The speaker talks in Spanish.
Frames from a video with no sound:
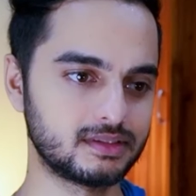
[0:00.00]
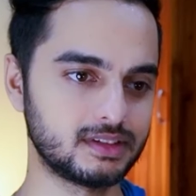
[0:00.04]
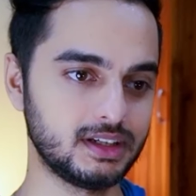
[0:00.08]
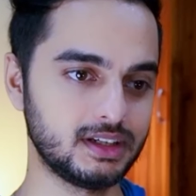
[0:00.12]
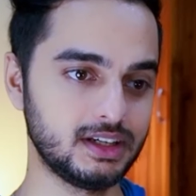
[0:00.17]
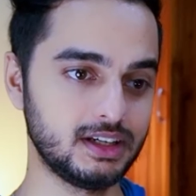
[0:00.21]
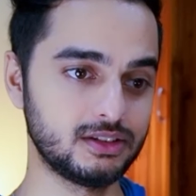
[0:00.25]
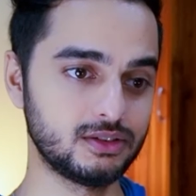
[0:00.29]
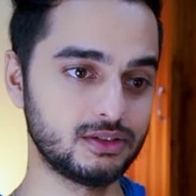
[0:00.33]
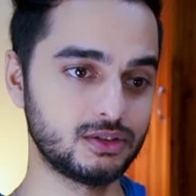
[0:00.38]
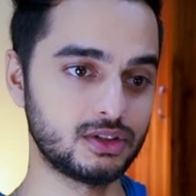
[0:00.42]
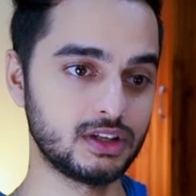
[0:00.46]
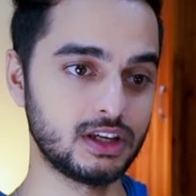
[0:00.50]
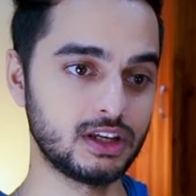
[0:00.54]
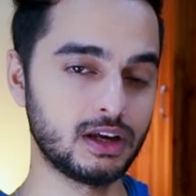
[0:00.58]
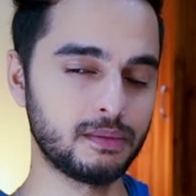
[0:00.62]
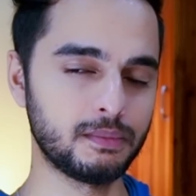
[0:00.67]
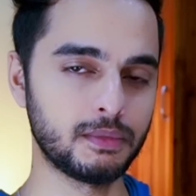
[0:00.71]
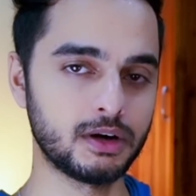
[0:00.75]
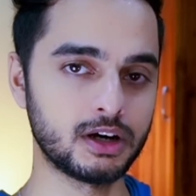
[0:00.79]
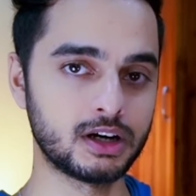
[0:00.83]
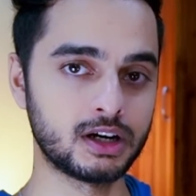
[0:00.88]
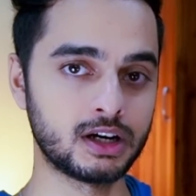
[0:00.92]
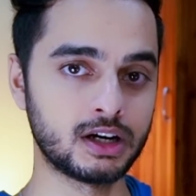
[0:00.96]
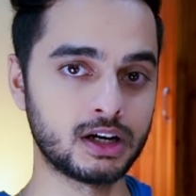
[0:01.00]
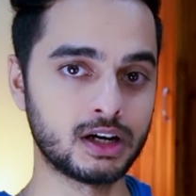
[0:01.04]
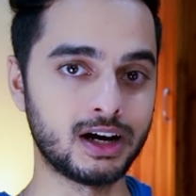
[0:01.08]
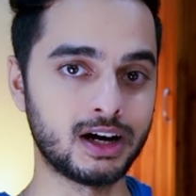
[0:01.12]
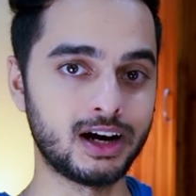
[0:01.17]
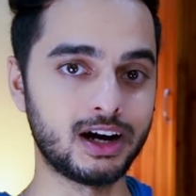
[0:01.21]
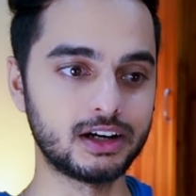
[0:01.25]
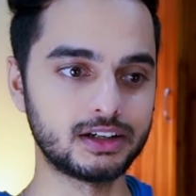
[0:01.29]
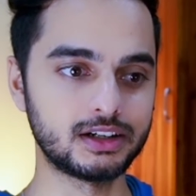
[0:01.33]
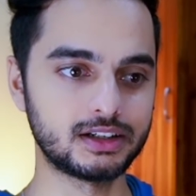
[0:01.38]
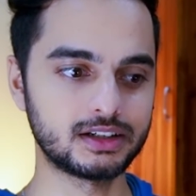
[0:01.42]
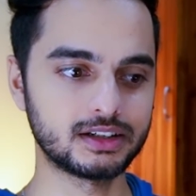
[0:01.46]
Eso se llama
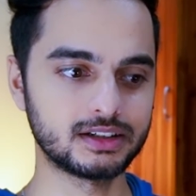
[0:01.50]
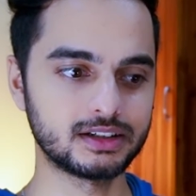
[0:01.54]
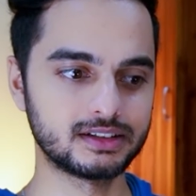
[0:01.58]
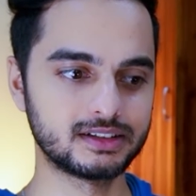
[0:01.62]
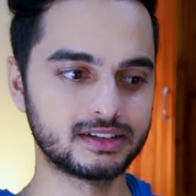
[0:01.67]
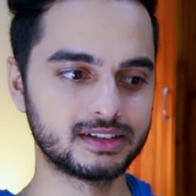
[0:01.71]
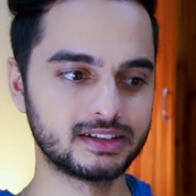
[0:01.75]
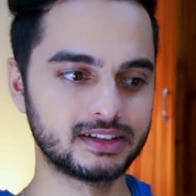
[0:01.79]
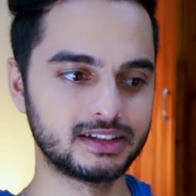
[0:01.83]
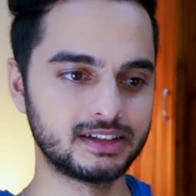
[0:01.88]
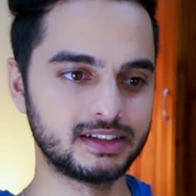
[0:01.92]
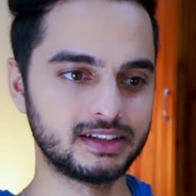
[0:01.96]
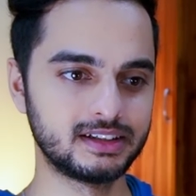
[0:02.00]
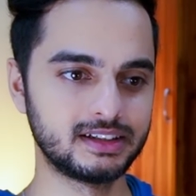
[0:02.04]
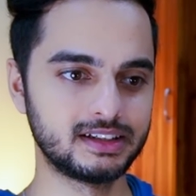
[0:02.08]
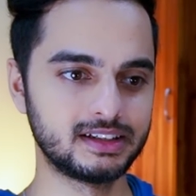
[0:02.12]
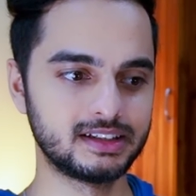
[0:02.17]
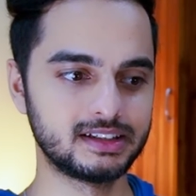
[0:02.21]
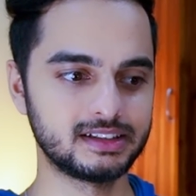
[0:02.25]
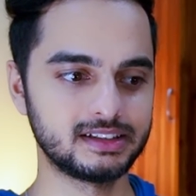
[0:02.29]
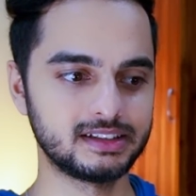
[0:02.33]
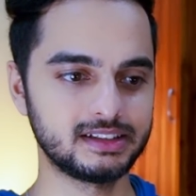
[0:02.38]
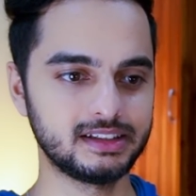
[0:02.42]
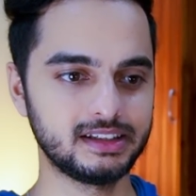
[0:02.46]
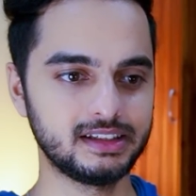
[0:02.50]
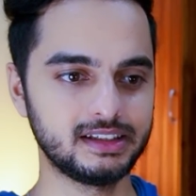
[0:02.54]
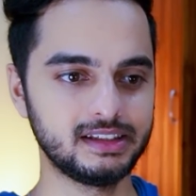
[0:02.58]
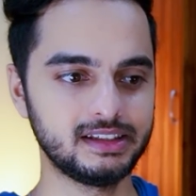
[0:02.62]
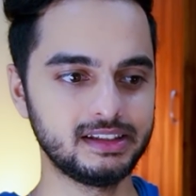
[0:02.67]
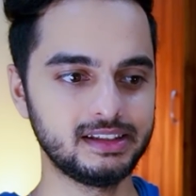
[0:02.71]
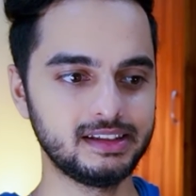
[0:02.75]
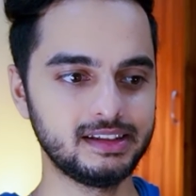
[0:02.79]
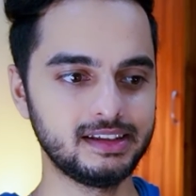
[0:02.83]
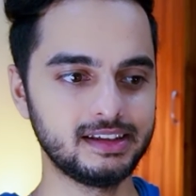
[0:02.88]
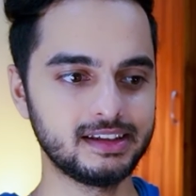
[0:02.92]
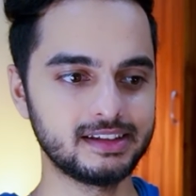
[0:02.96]
cot.
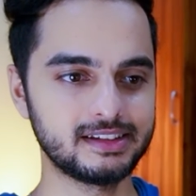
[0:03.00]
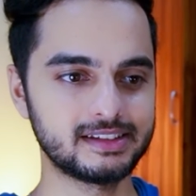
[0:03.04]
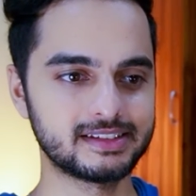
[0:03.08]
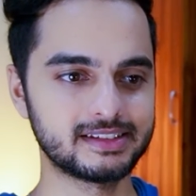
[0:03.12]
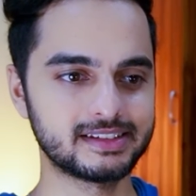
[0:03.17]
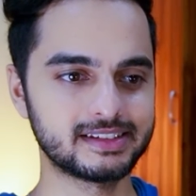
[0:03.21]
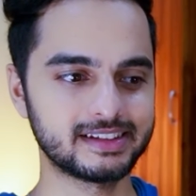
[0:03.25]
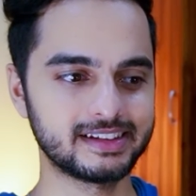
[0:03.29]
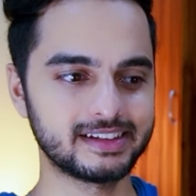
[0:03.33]
Y es,